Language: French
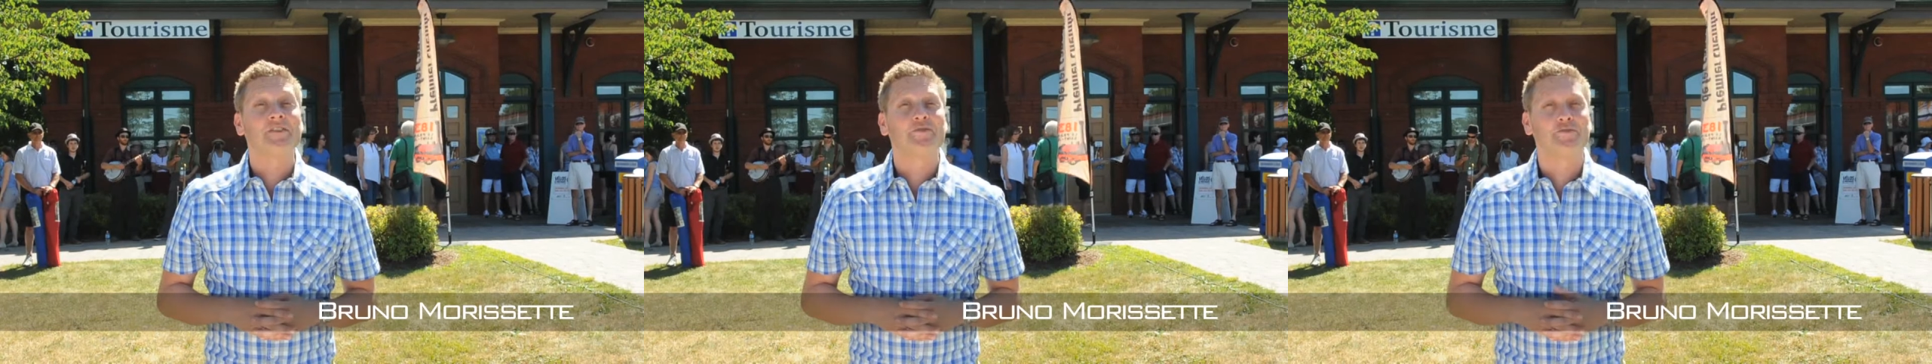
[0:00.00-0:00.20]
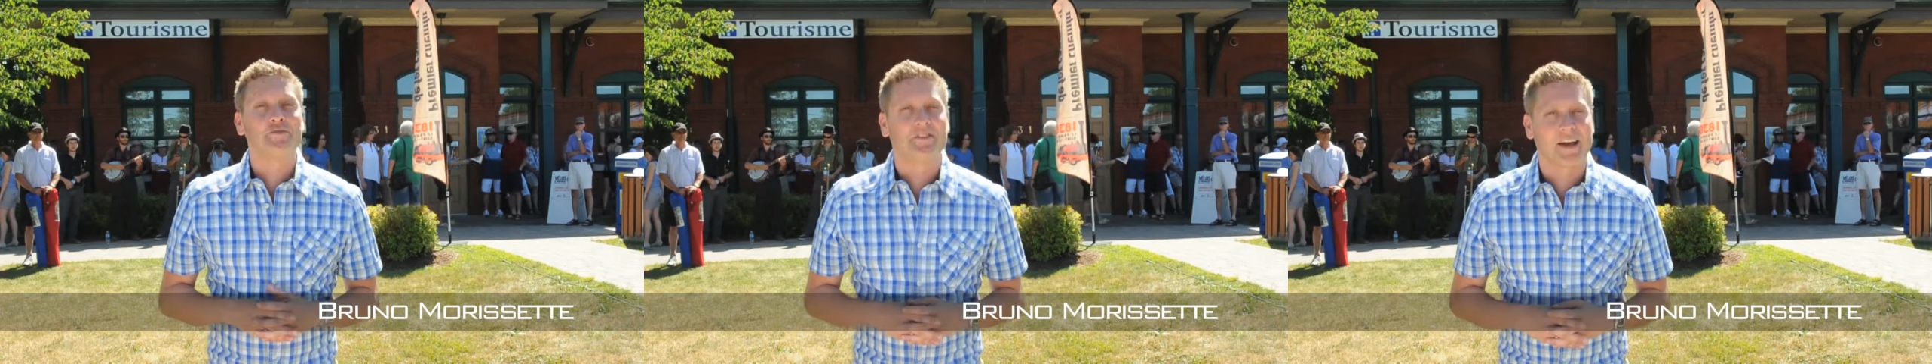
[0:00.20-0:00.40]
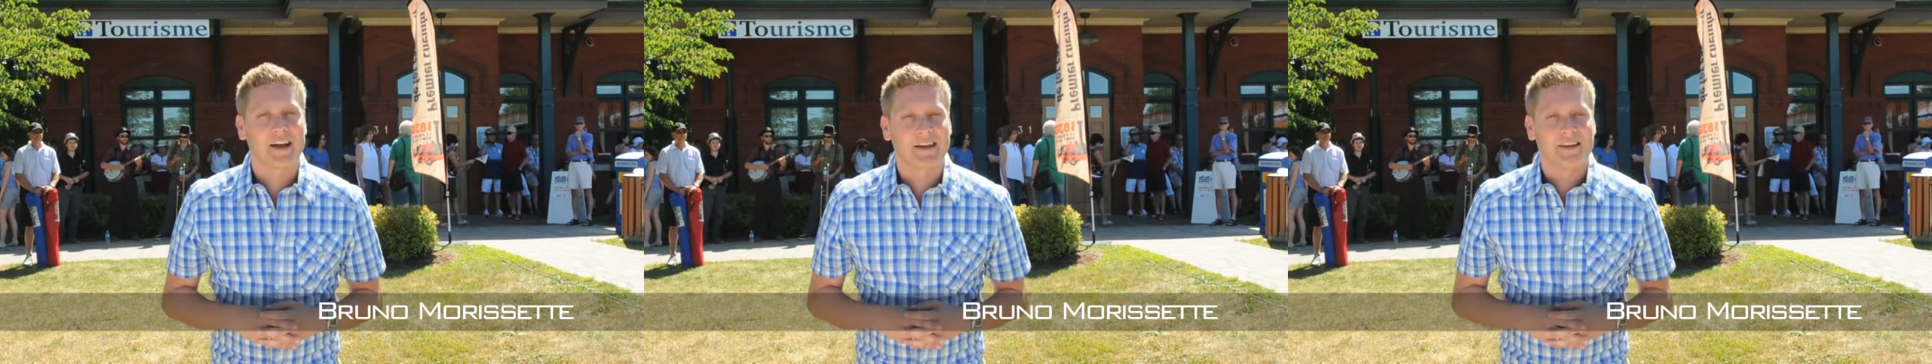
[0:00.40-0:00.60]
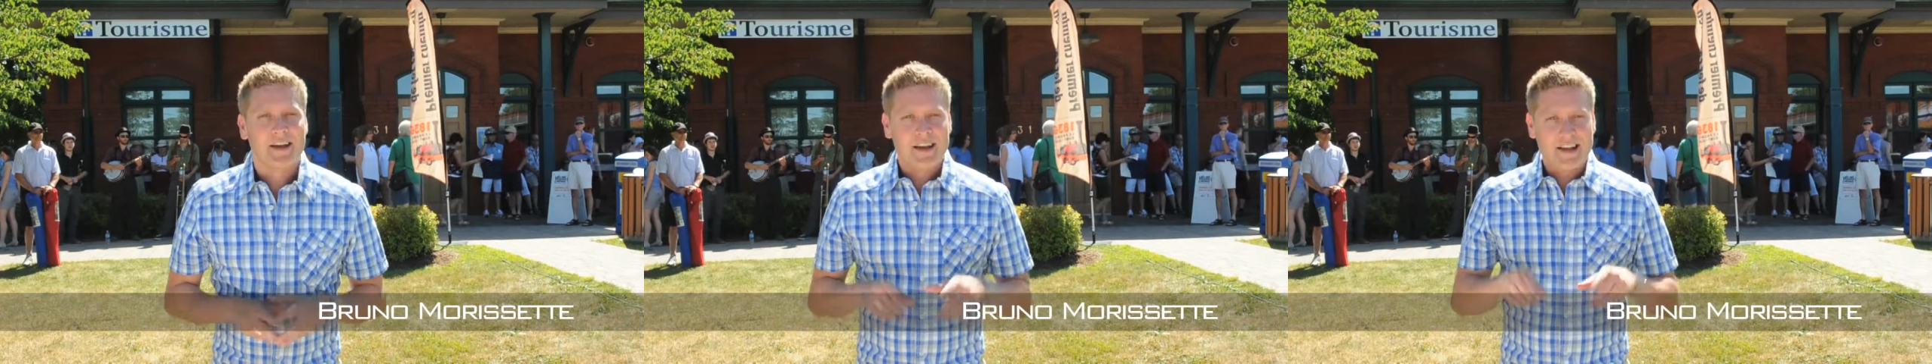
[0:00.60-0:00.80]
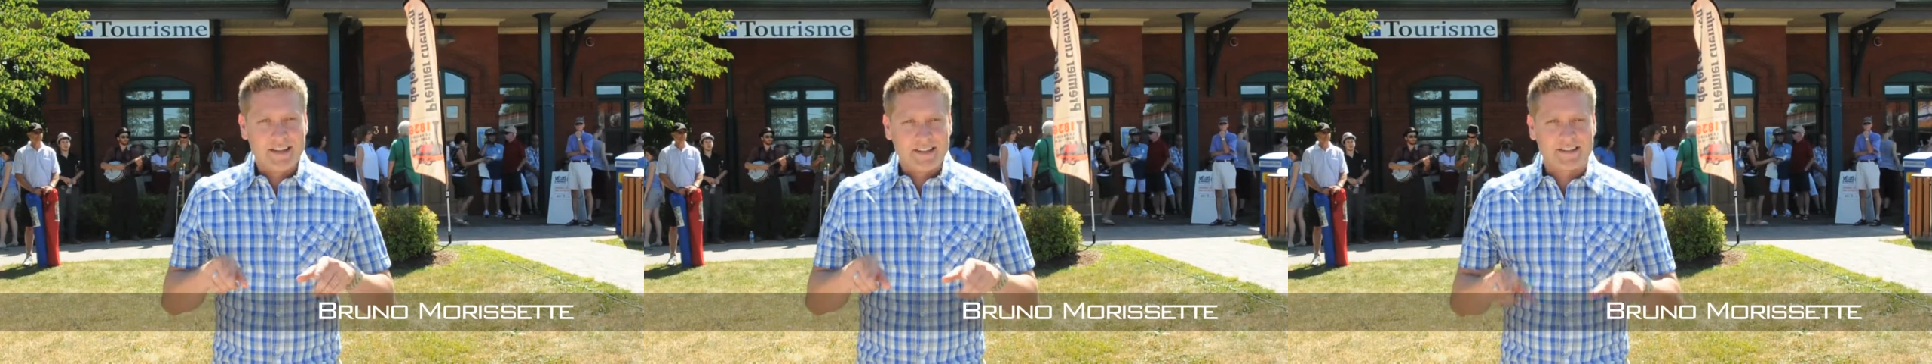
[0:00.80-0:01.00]
du train,
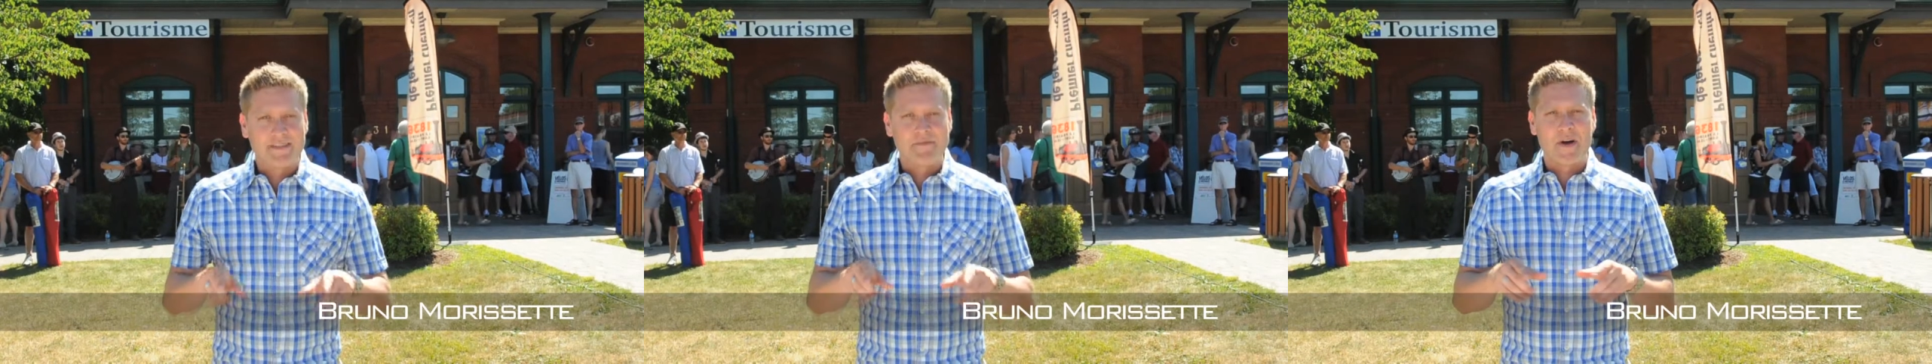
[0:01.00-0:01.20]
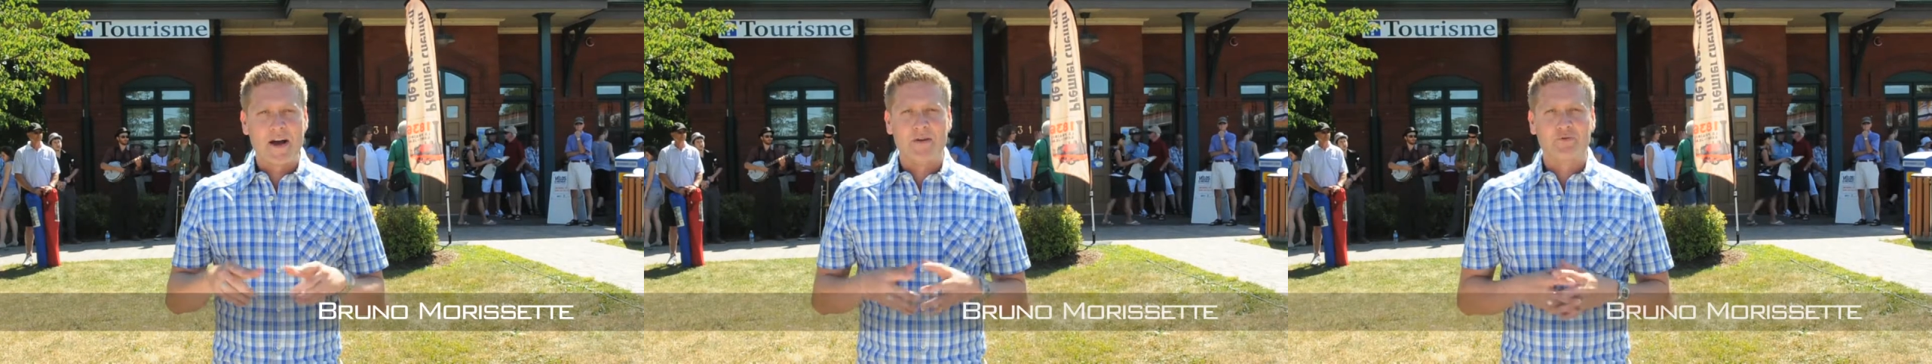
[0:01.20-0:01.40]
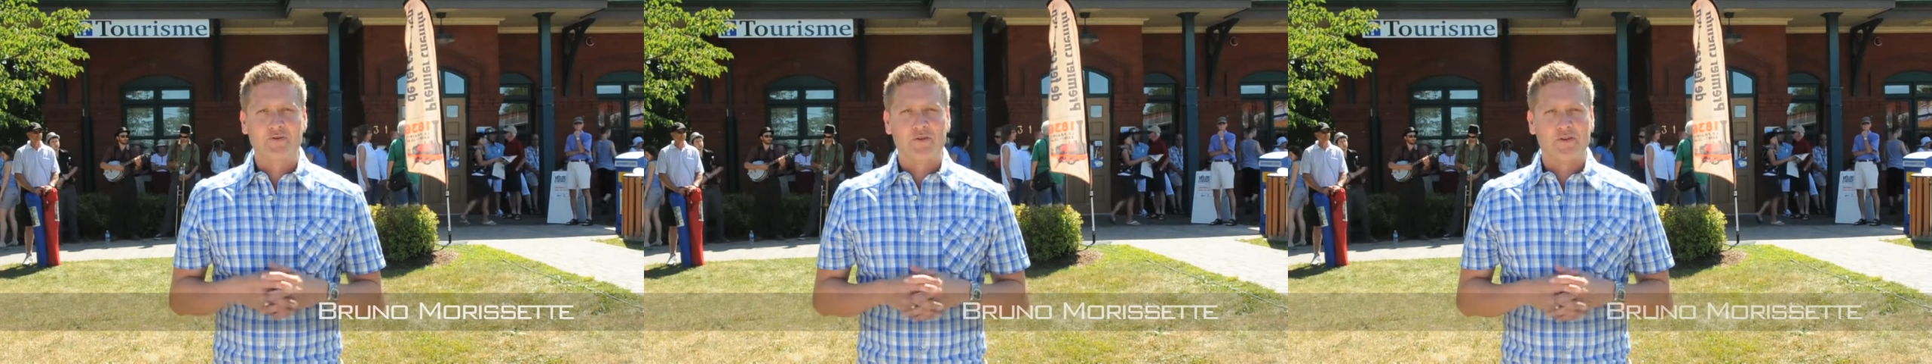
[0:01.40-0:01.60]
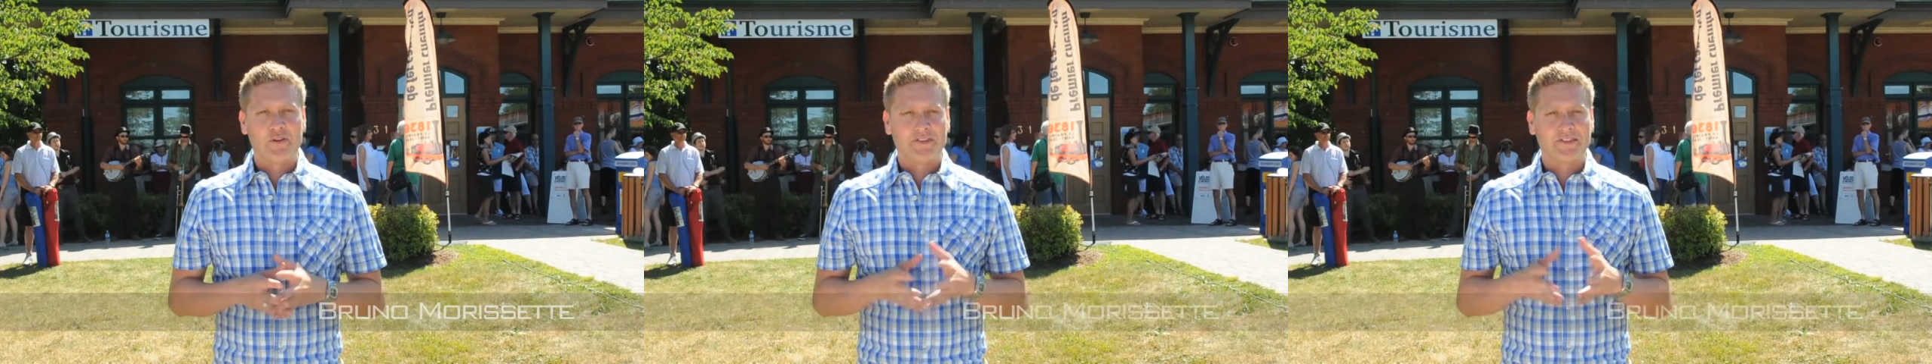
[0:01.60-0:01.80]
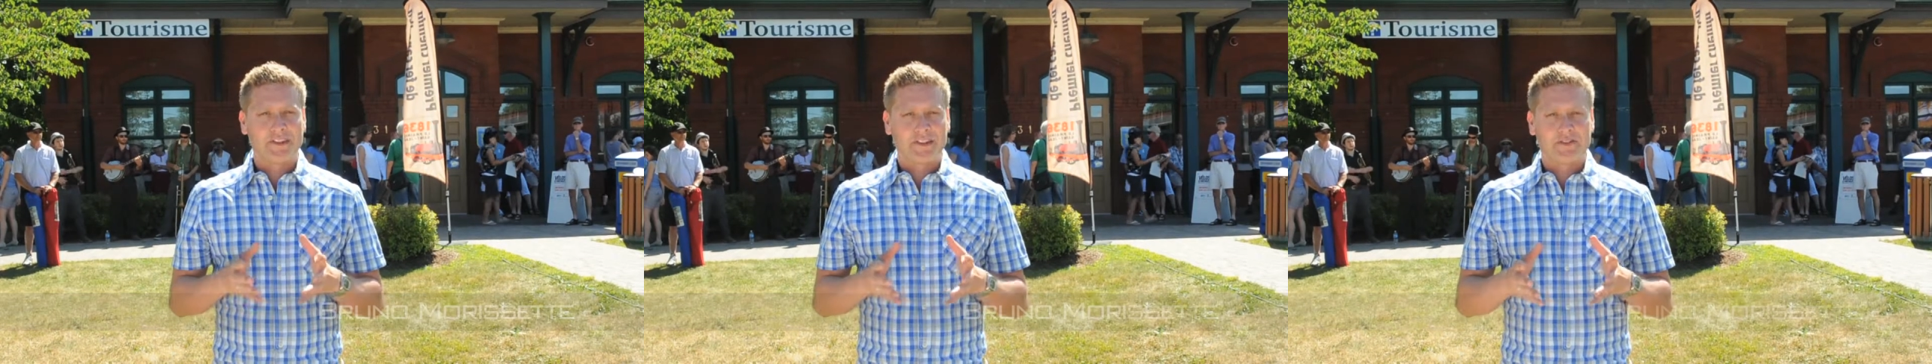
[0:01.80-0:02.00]
ici même sur le site